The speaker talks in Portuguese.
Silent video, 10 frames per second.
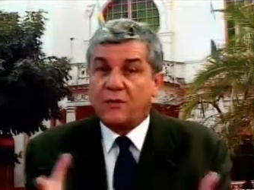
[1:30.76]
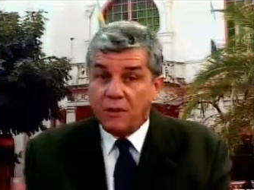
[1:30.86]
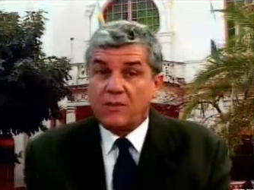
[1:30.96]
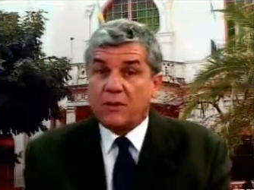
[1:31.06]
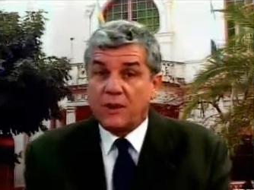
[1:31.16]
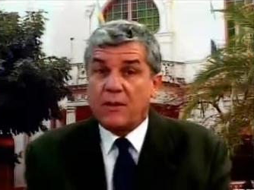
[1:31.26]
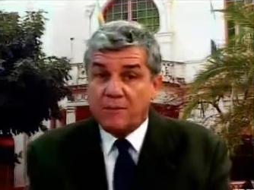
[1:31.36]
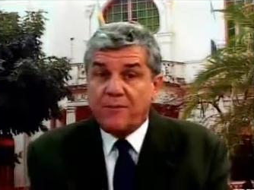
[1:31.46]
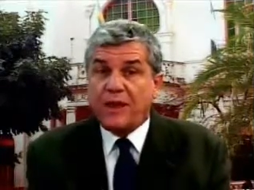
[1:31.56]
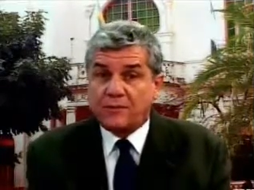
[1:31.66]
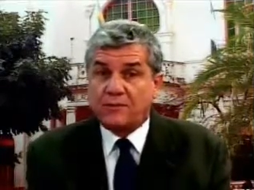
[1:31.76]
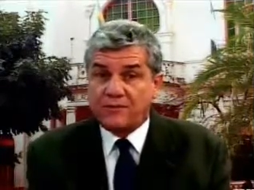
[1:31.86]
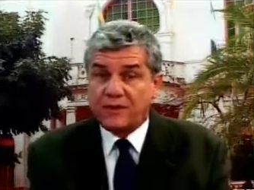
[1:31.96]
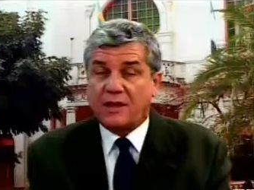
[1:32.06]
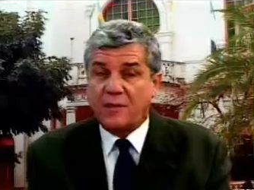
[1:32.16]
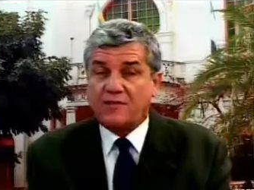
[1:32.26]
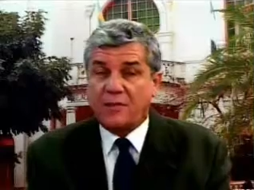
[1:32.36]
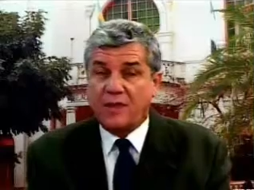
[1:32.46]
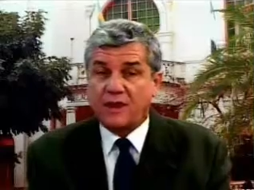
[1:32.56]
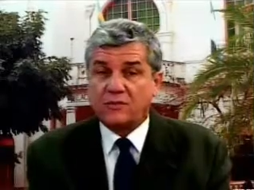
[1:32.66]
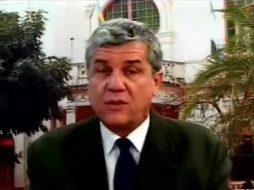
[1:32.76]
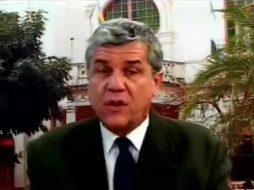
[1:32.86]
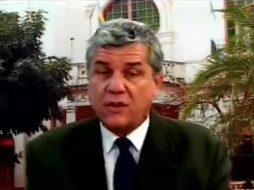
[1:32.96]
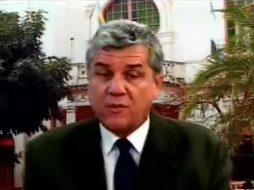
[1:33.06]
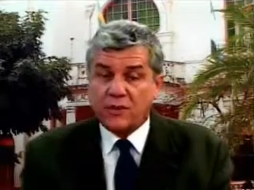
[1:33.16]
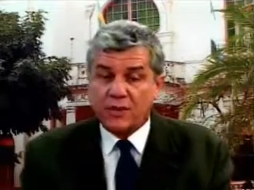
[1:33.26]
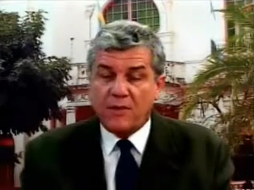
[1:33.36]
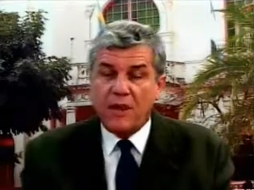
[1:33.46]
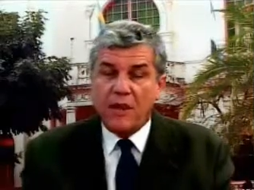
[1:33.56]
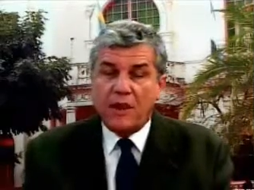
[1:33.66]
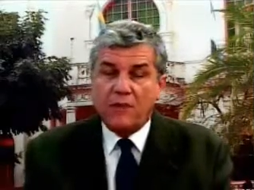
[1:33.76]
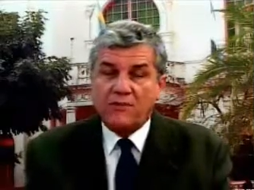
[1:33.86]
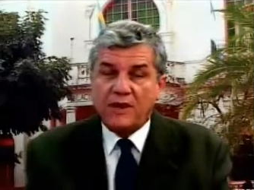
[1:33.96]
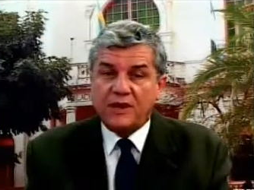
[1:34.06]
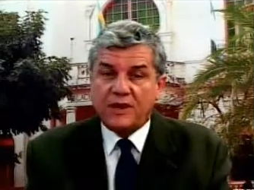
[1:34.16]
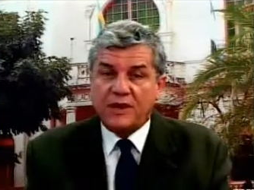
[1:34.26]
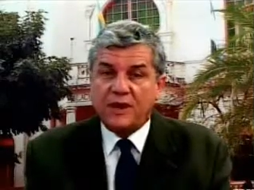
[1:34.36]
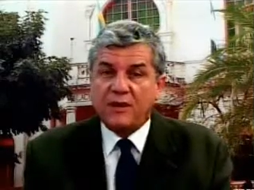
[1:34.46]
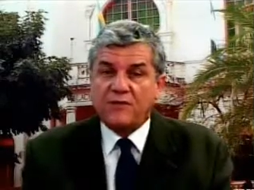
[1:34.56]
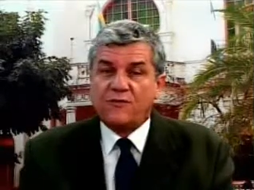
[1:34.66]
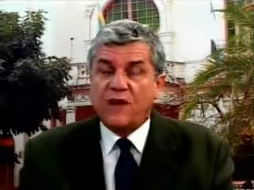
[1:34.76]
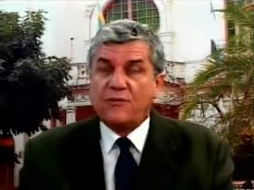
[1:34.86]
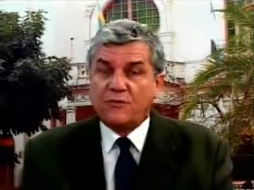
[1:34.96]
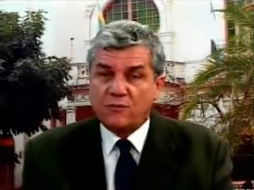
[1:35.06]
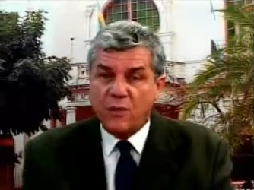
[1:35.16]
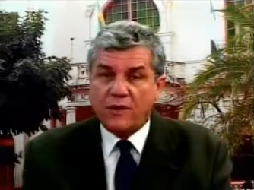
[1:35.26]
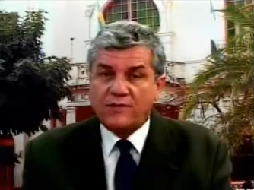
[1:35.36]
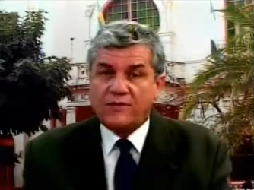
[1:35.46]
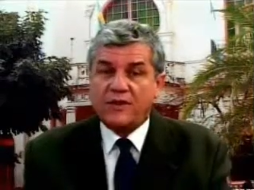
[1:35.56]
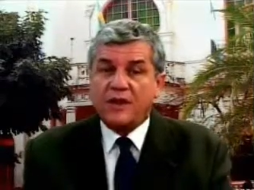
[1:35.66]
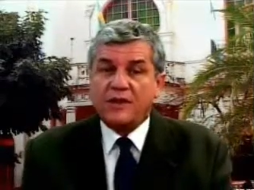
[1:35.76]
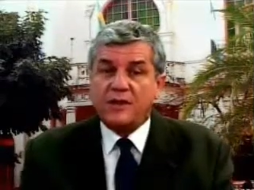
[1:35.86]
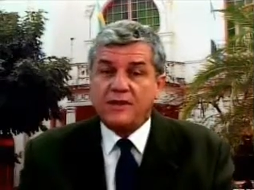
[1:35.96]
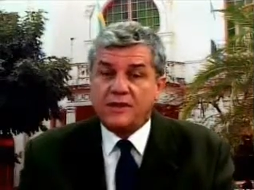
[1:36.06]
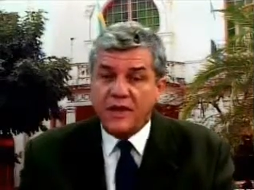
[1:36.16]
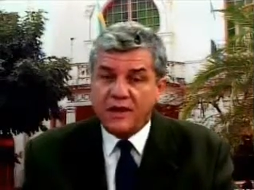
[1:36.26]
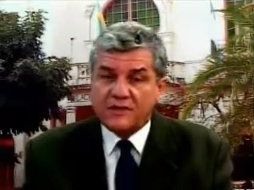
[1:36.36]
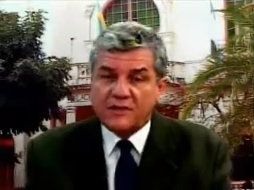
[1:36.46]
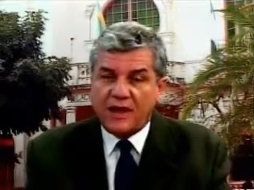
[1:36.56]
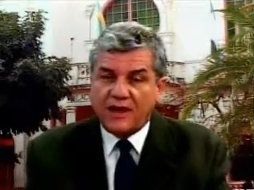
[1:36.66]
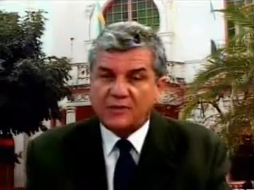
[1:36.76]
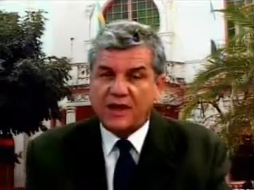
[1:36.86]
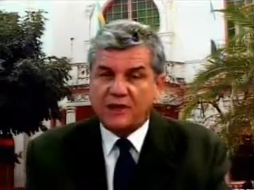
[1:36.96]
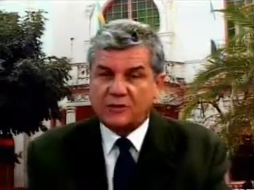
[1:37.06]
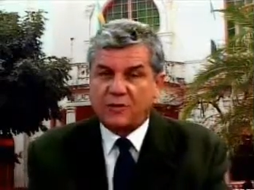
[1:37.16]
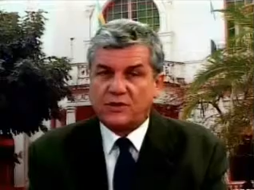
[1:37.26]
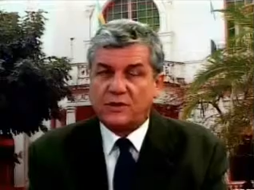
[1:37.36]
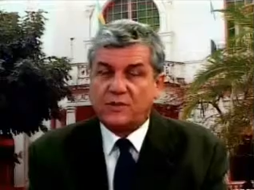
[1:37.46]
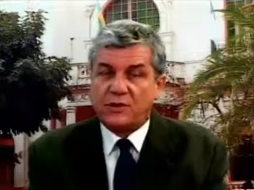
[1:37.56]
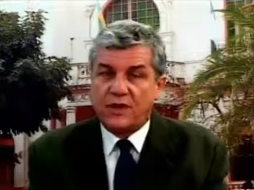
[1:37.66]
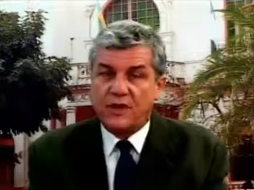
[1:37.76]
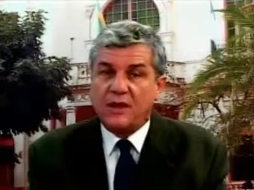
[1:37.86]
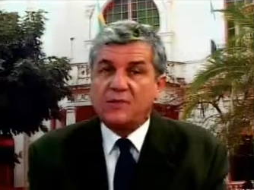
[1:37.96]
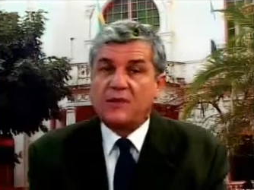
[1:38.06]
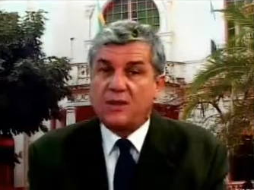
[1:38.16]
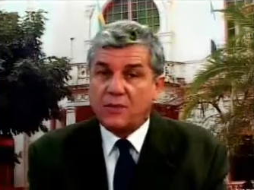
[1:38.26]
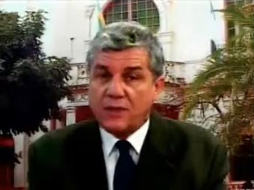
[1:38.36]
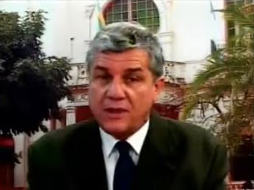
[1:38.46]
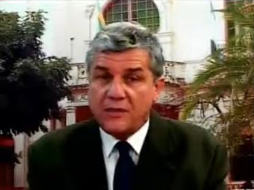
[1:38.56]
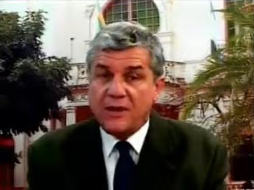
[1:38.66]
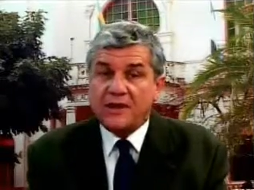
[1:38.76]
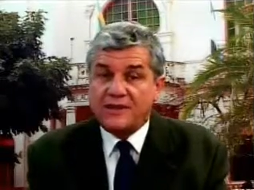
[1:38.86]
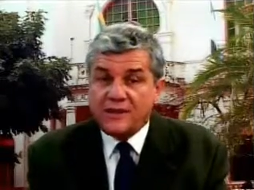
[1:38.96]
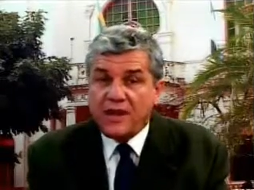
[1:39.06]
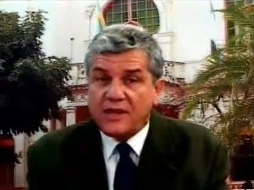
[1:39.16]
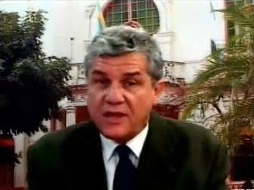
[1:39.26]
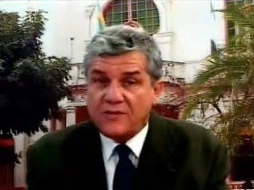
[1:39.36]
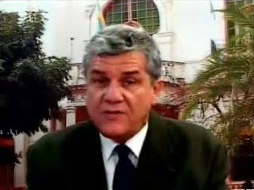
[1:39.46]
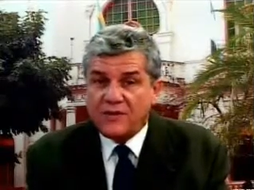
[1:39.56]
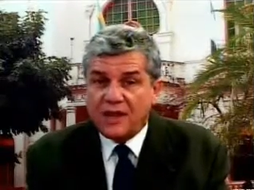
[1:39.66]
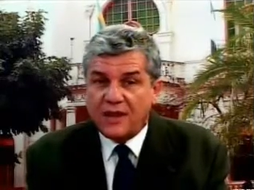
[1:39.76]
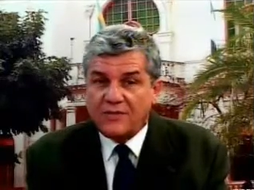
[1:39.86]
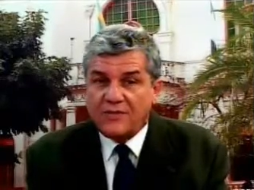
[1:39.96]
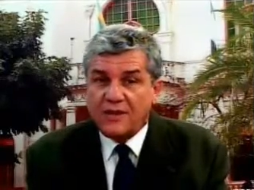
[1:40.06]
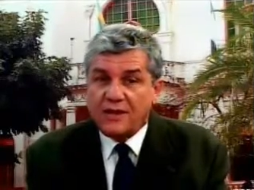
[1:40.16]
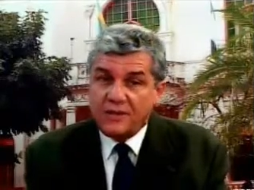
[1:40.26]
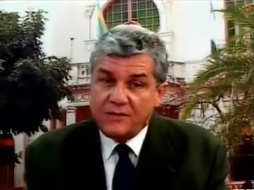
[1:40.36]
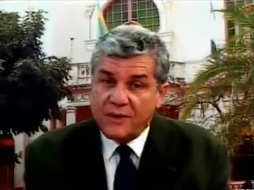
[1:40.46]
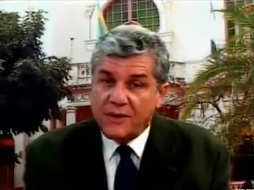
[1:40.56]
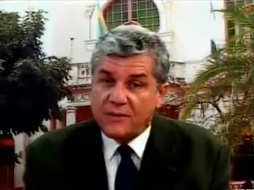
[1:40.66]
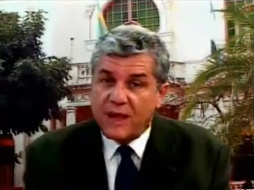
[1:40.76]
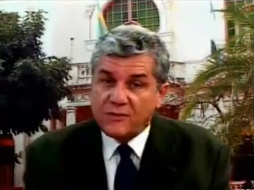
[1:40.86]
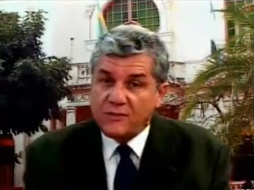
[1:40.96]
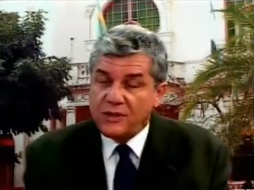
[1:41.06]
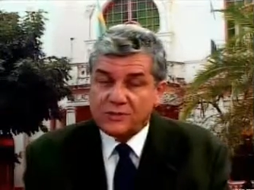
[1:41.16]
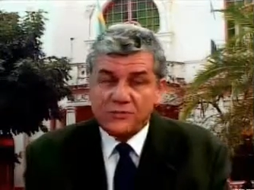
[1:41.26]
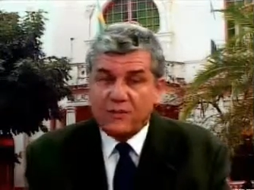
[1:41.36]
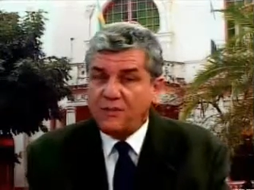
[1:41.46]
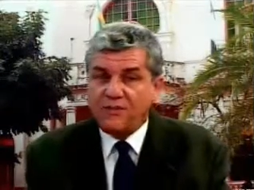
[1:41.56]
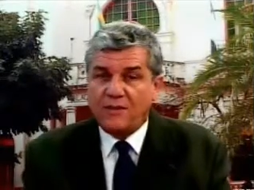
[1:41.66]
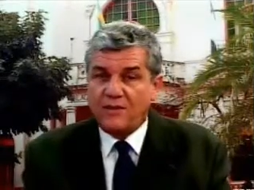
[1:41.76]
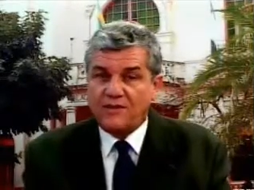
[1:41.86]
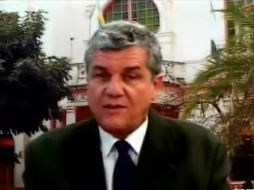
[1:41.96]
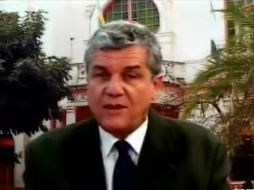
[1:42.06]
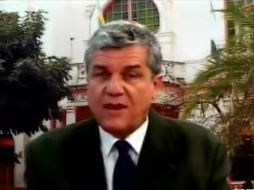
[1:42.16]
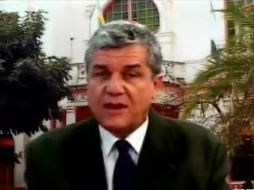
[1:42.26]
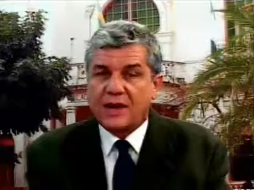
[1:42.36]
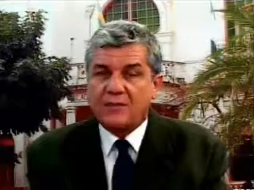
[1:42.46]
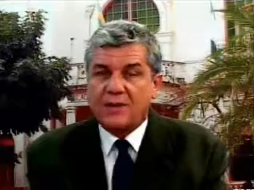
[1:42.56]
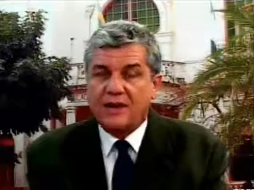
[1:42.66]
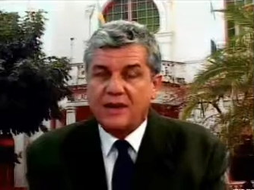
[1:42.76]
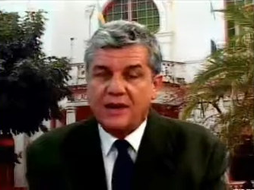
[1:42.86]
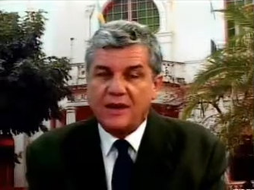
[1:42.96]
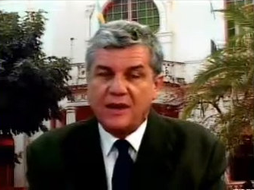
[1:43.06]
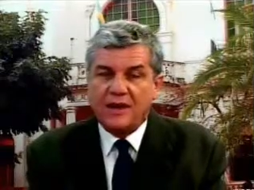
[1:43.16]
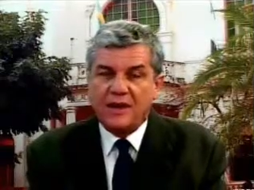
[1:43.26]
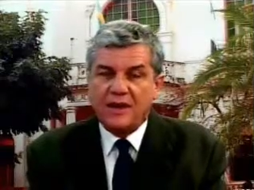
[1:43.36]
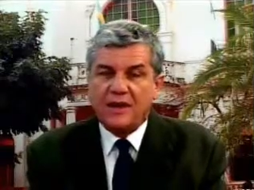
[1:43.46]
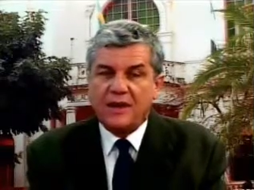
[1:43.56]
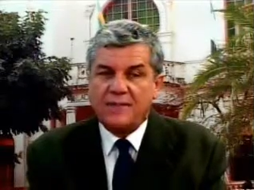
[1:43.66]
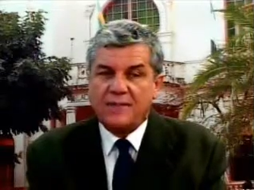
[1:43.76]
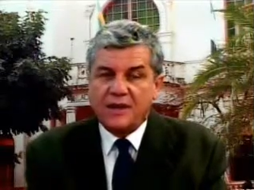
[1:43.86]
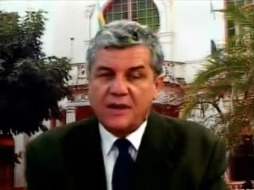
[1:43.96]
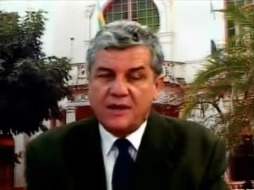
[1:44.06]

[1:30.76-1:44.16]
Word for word: é, é, um programa aberto, exatamente aberto. É um programa onde ele cria vários motes e, e tem essa, essa resposta. Por quê? Porque é um programa que tem criatividade. E, e dado isso, obviamente, acaba. Uh,